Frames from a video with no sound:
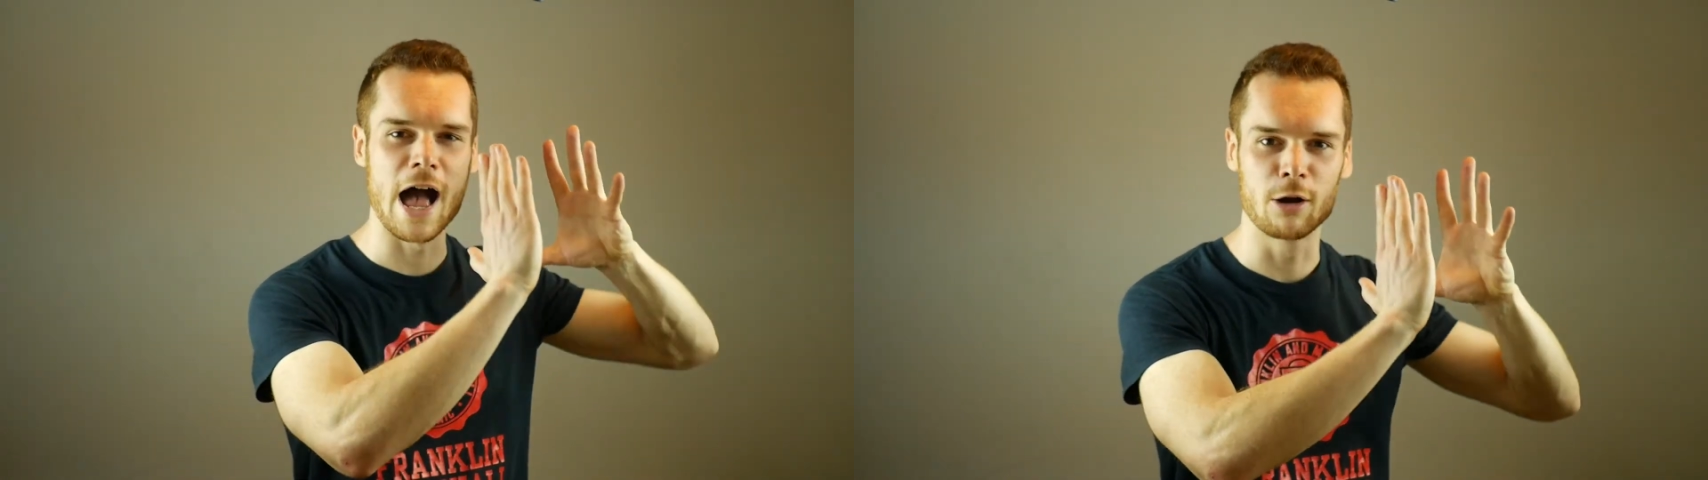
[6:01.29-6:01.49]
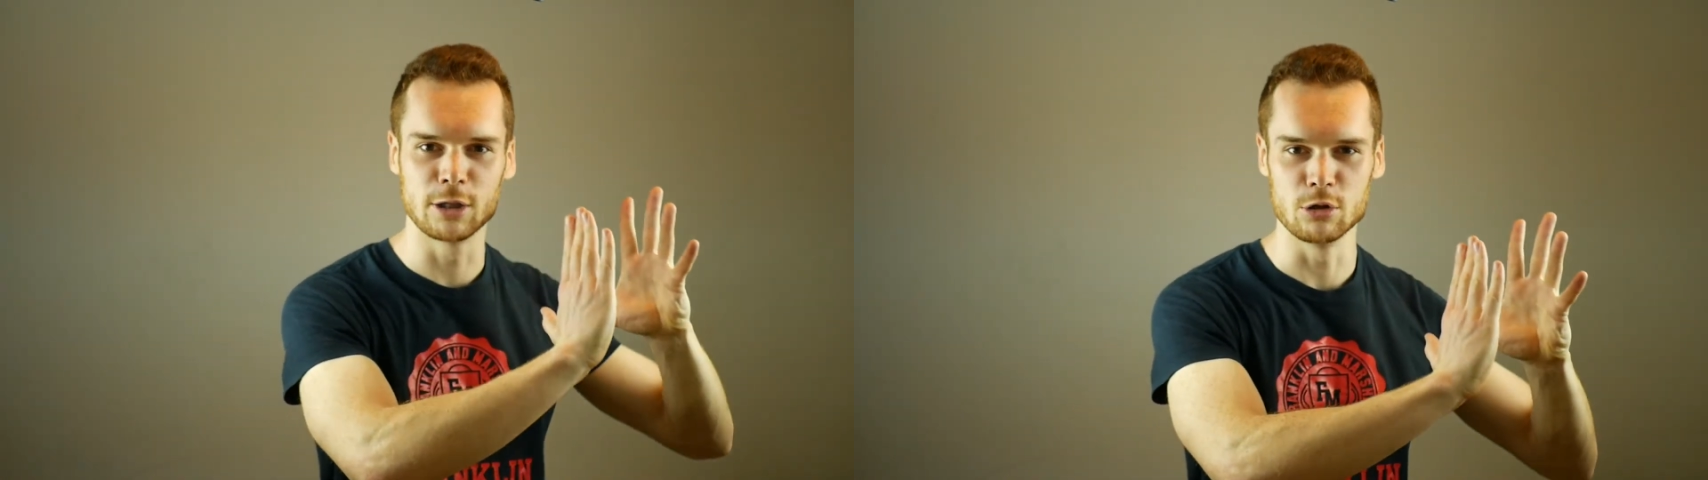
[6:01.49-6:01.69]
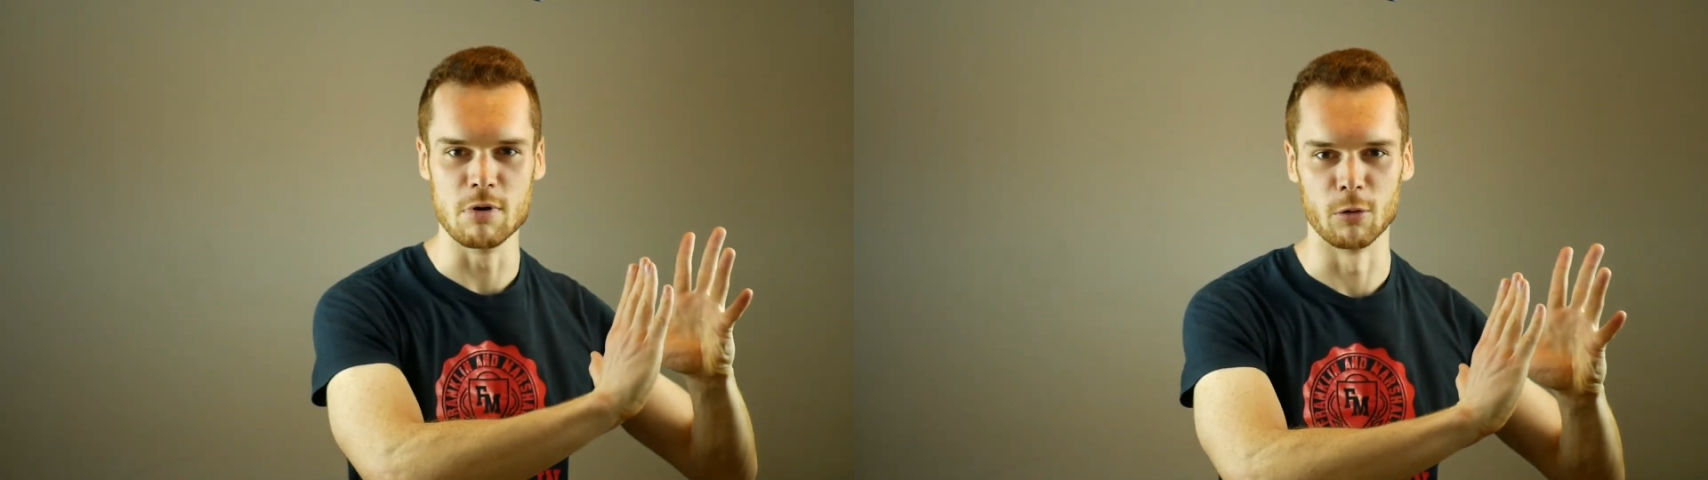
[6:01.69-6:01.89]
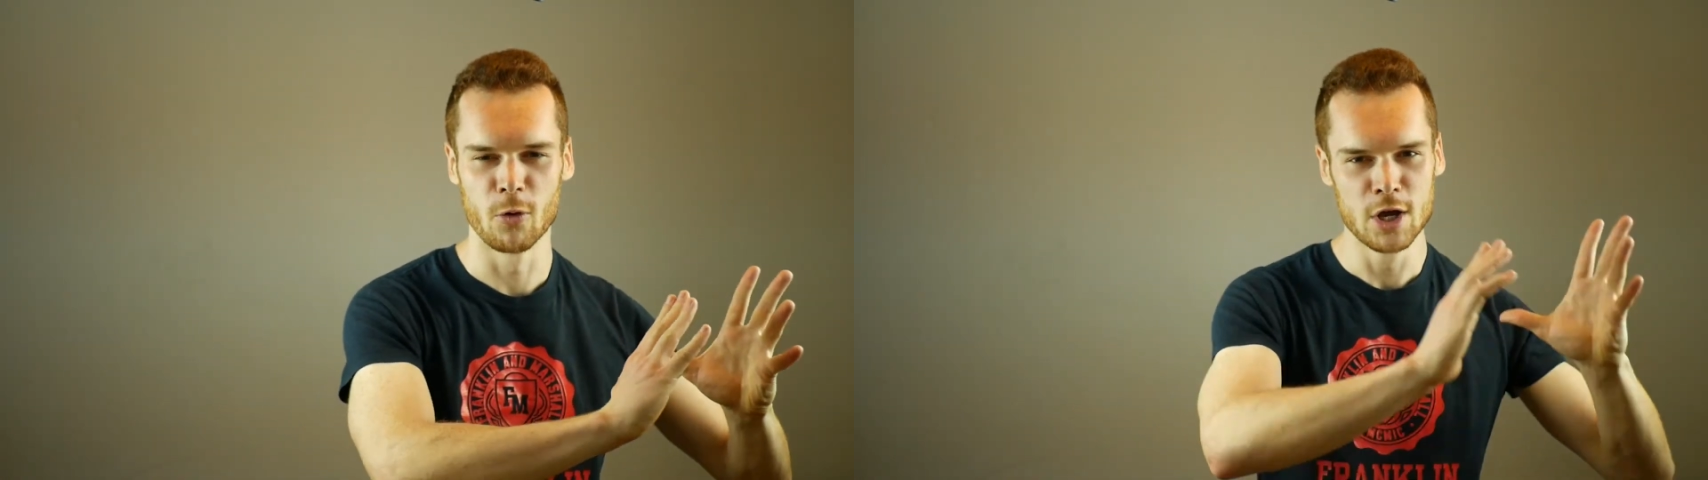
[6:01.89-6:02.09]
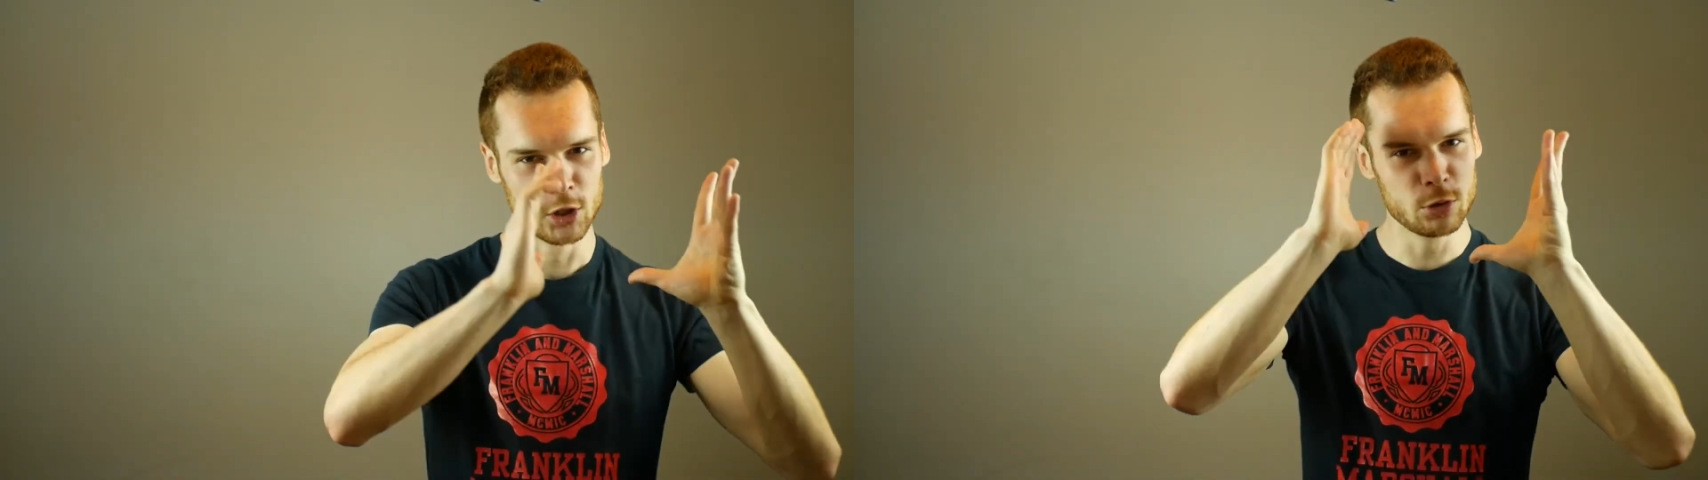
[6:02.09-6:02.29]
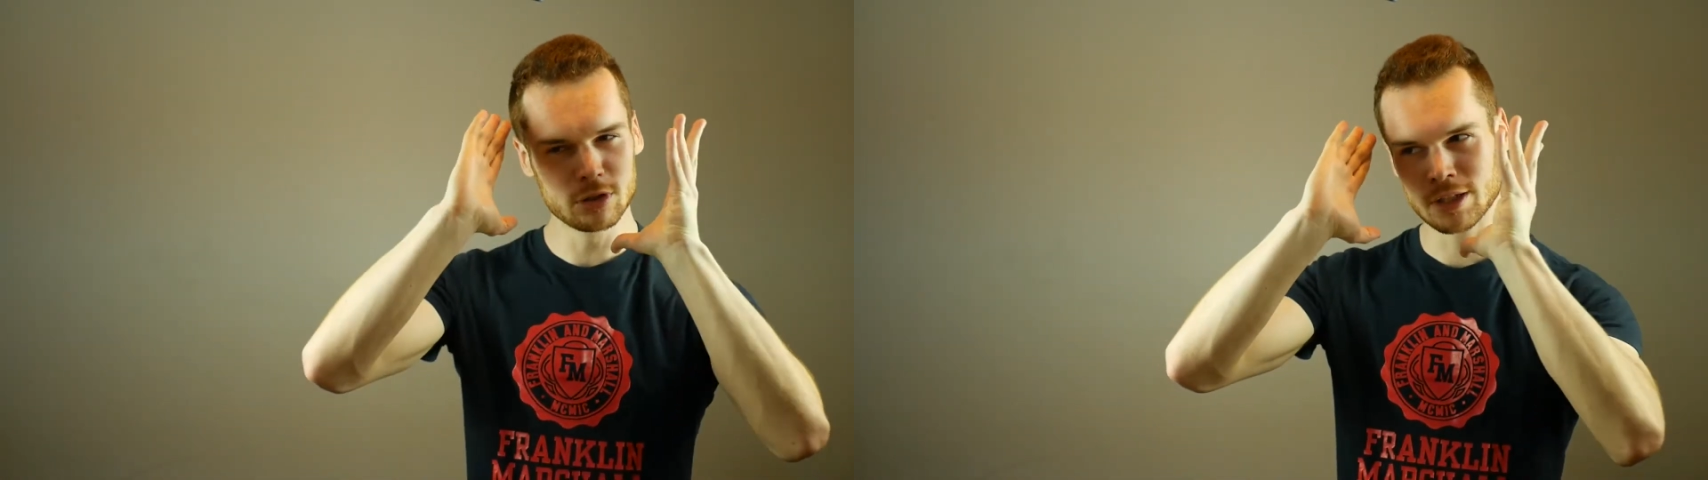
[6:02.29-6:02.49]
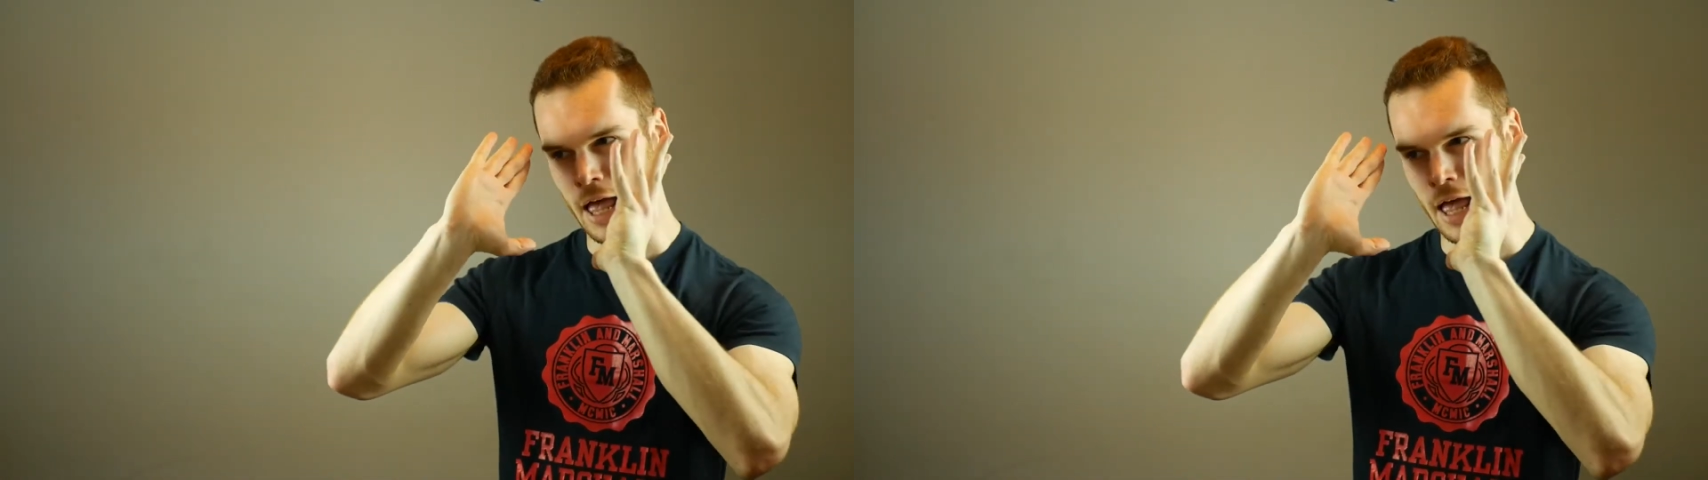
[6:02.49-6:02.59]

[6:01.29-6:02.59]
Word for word: à côté du ballon, juste